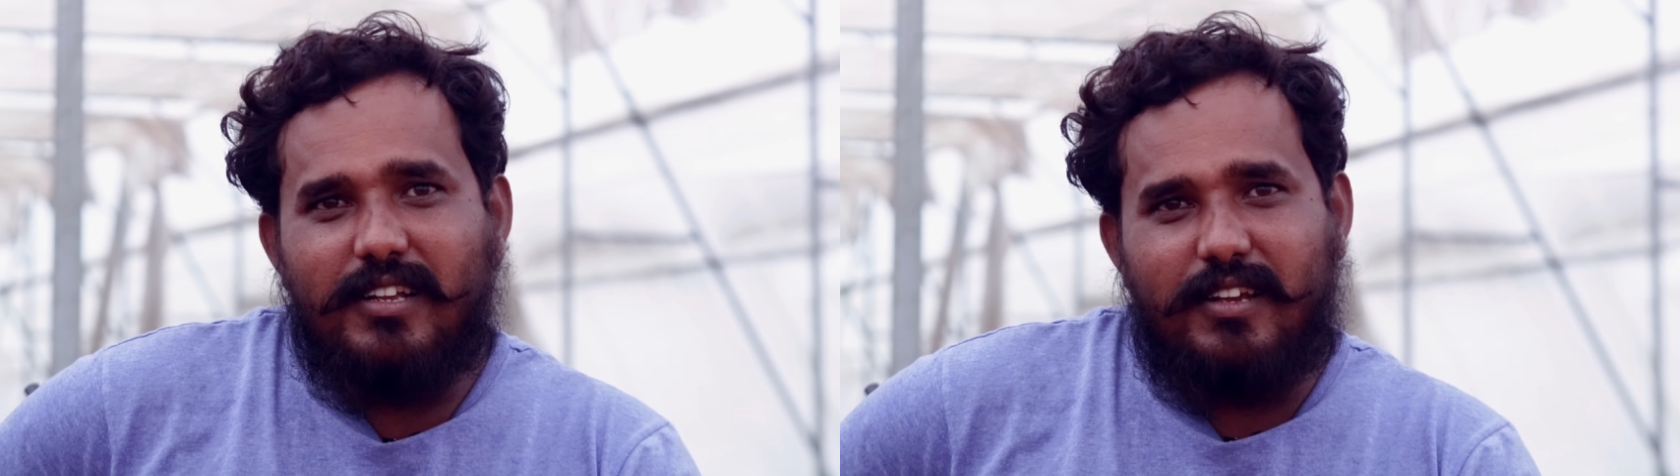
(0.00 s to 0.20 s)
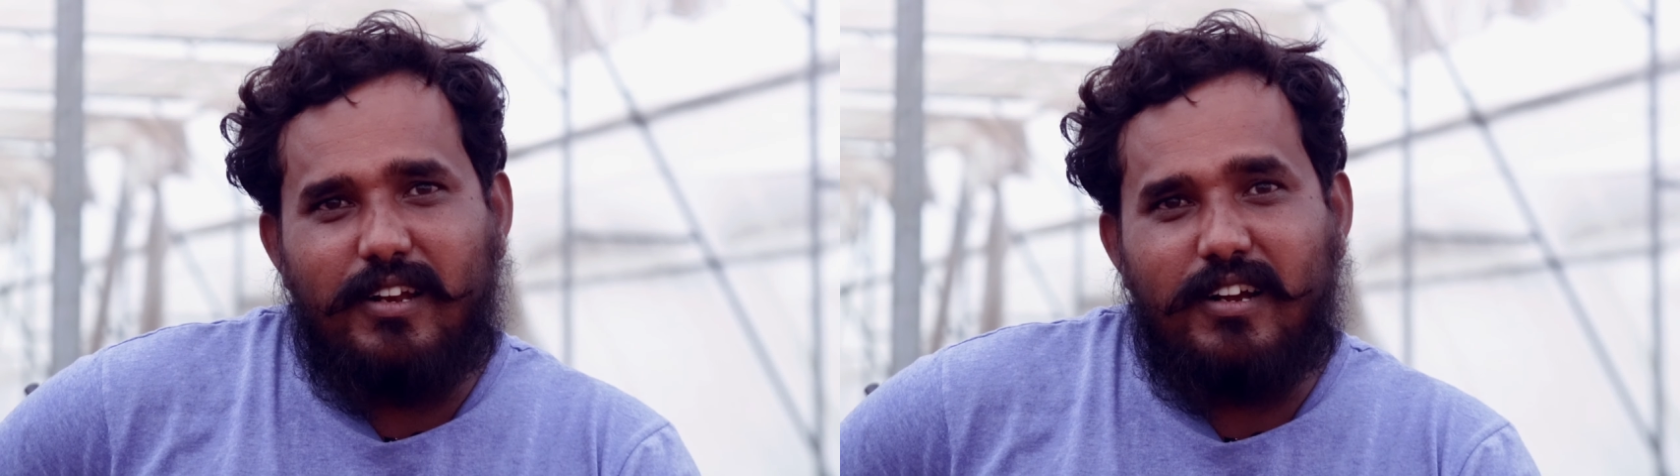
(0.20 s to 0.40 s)

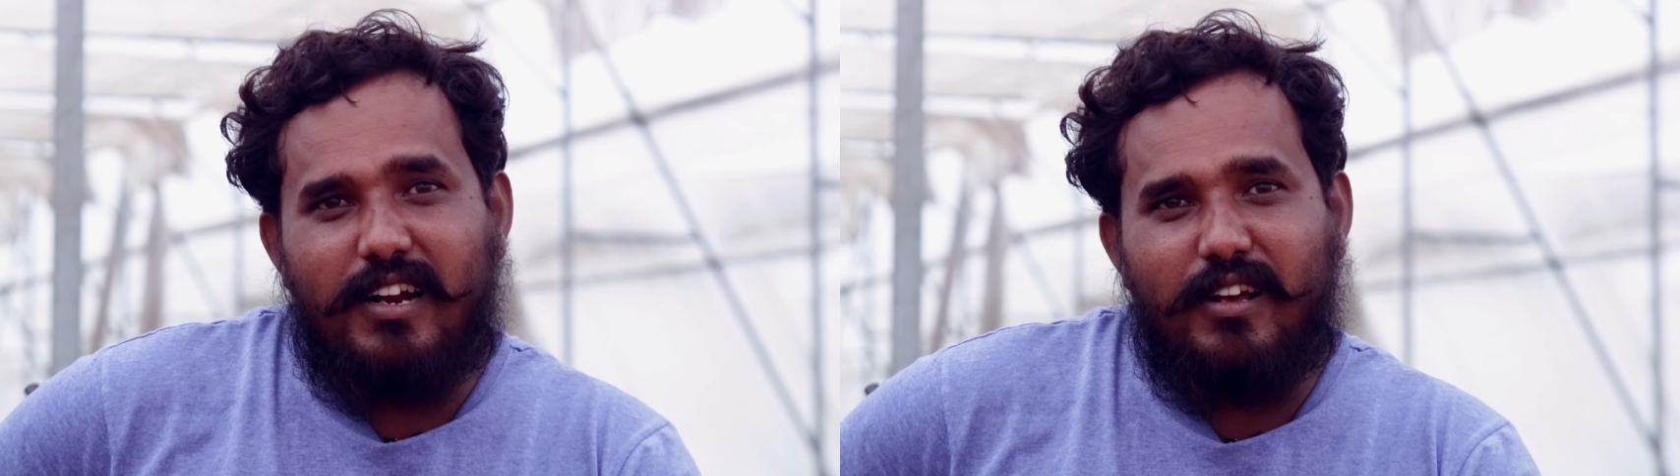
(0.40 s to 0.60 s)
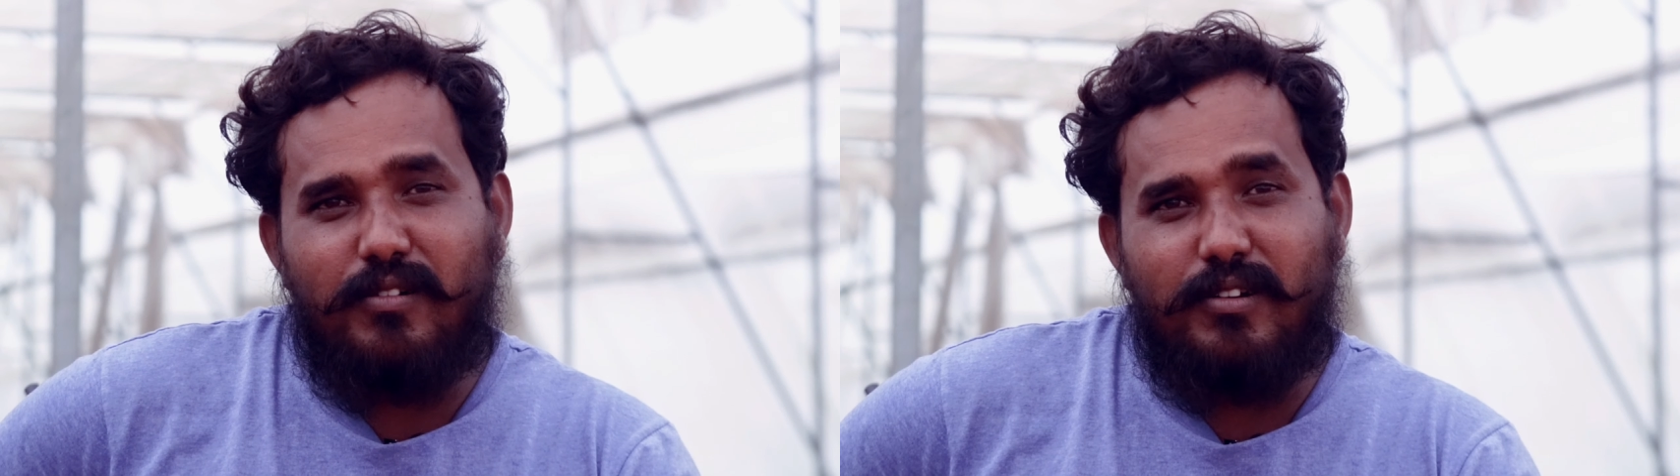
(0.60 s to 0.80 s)

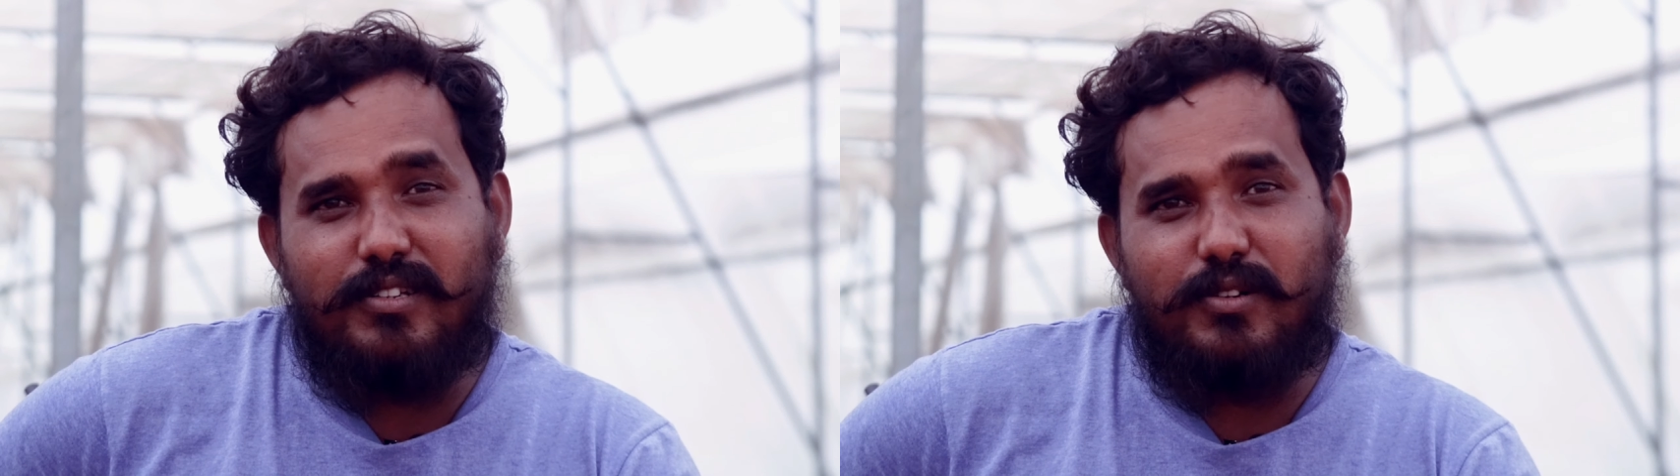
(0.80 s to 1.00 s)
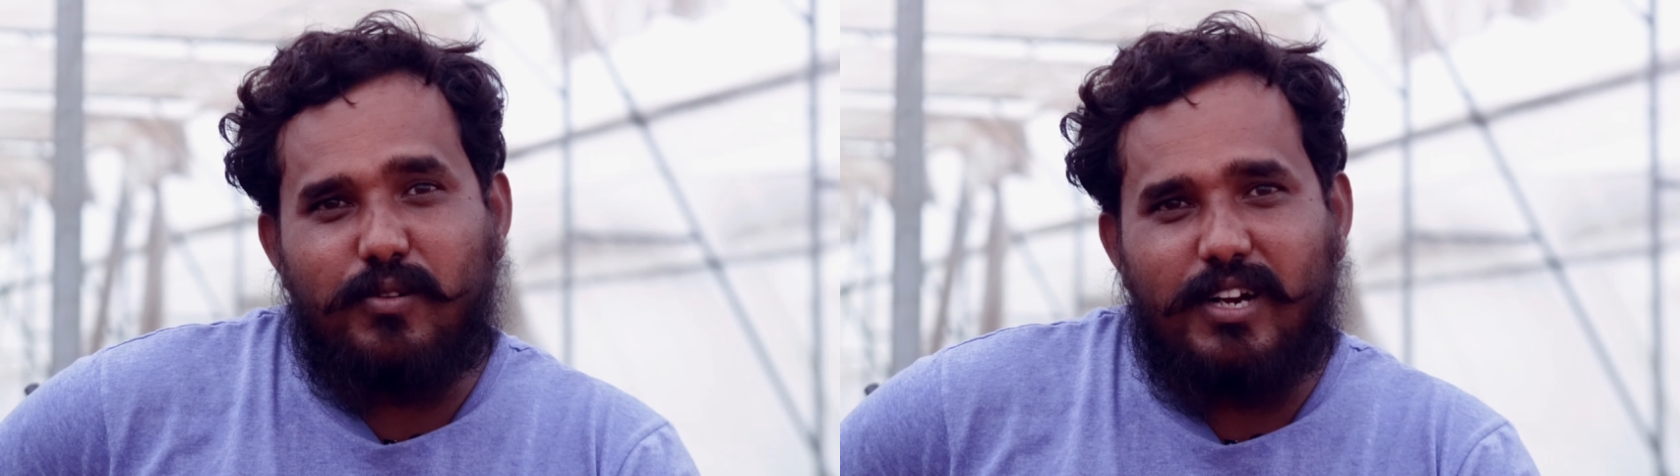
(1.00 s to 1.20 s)
తెలంగాణ
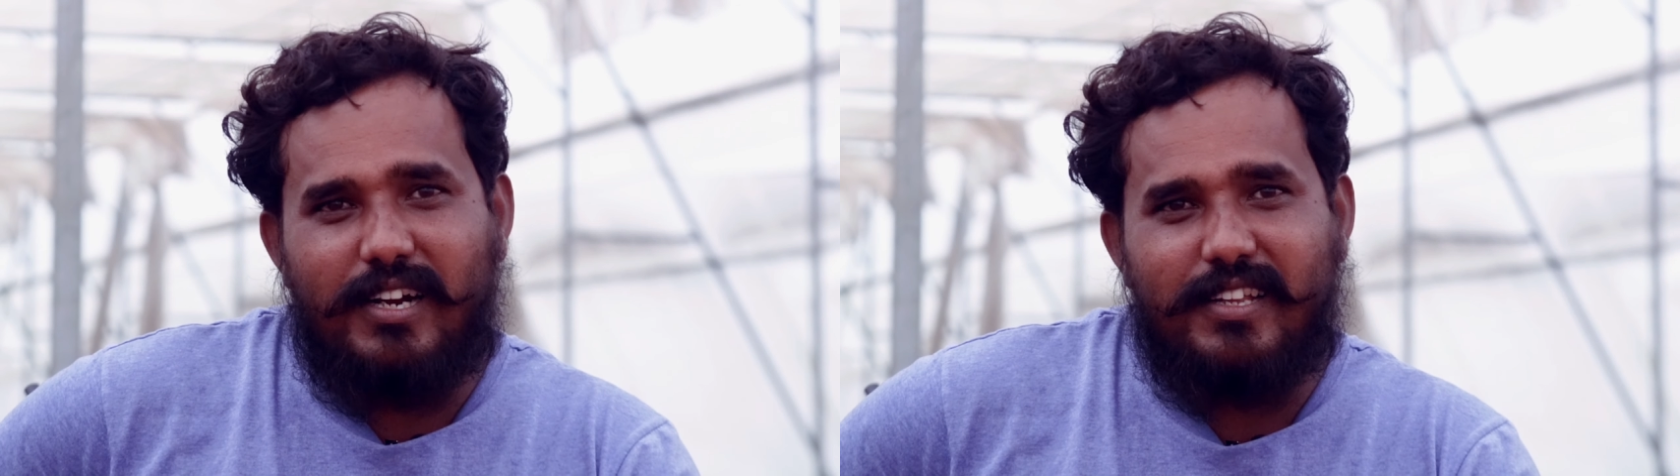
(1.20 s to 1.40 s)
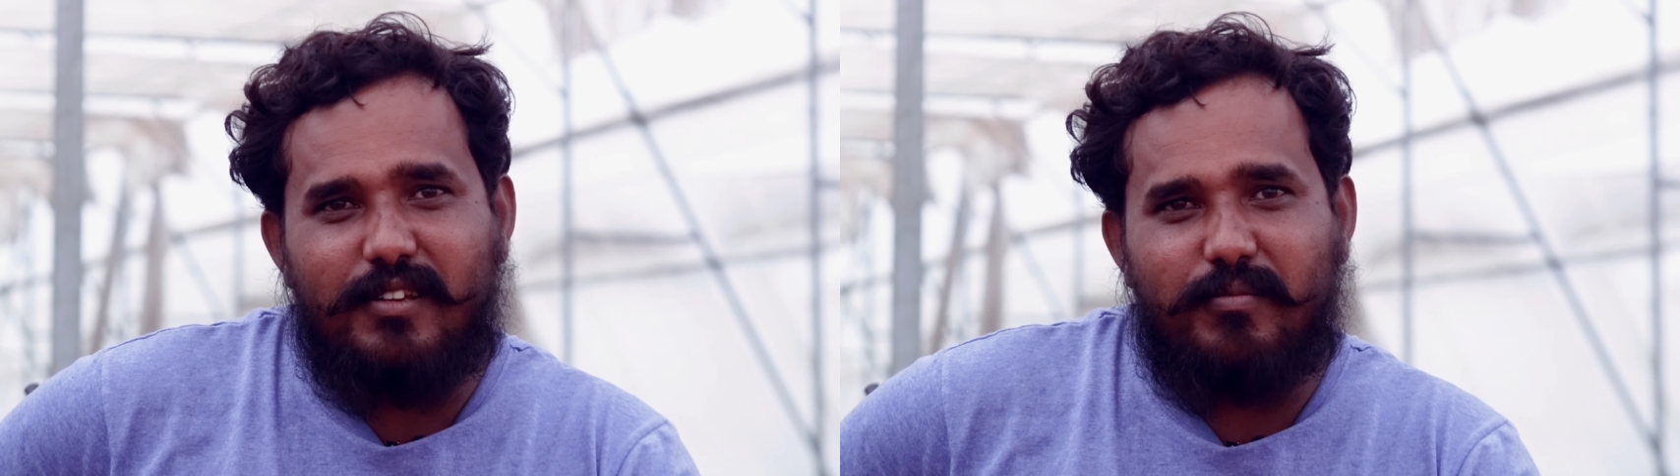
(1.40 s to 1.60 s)
గురించి
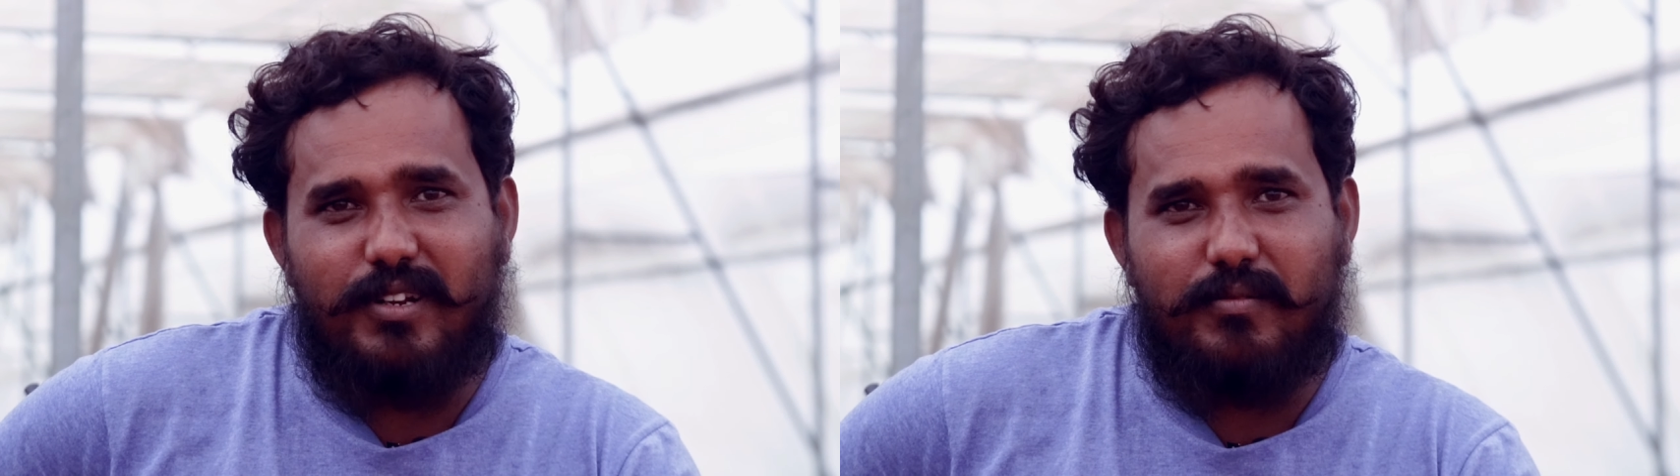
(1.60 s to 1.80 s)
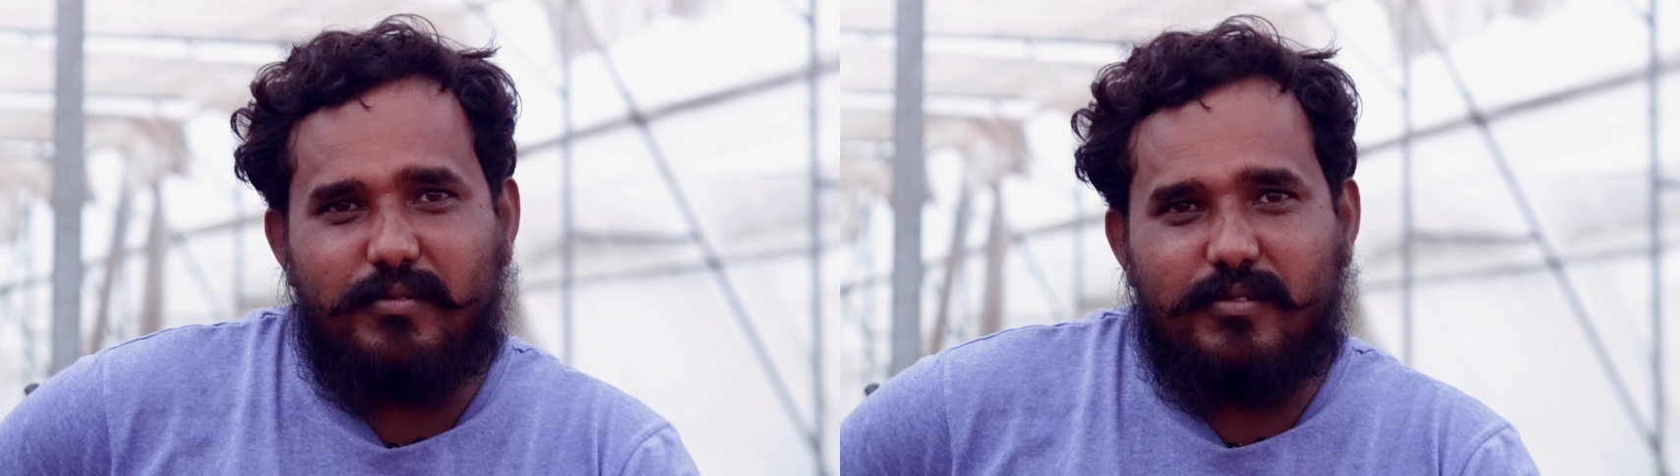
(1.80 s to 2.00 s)
కొట్లాడింది
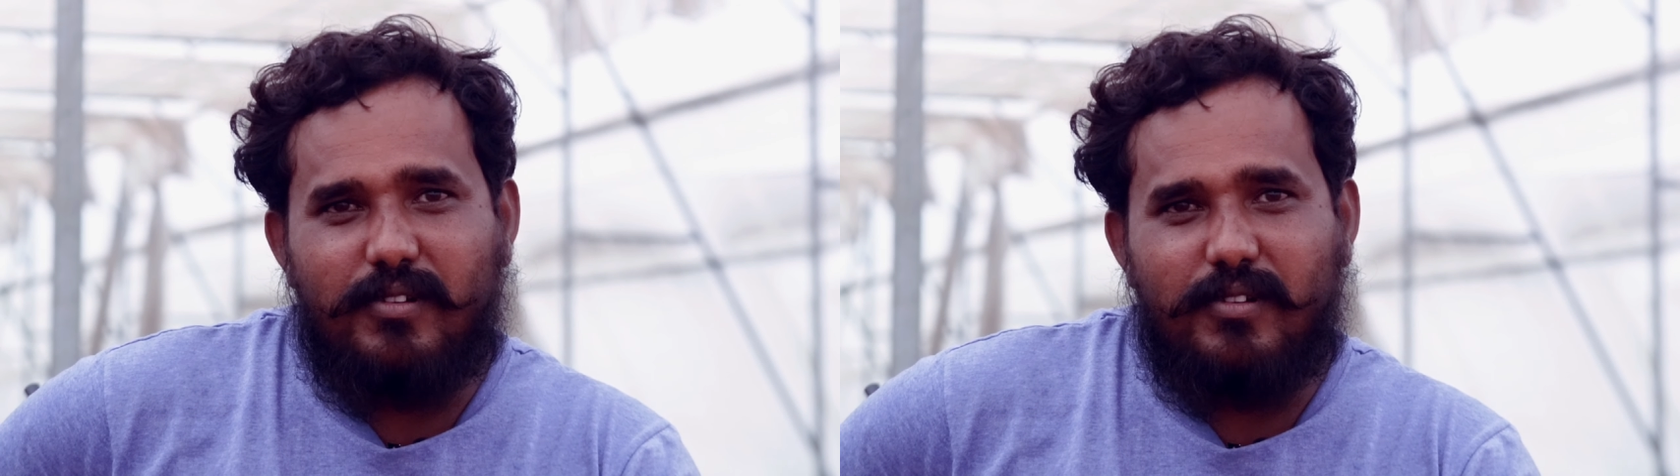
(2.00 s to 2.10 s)
మనము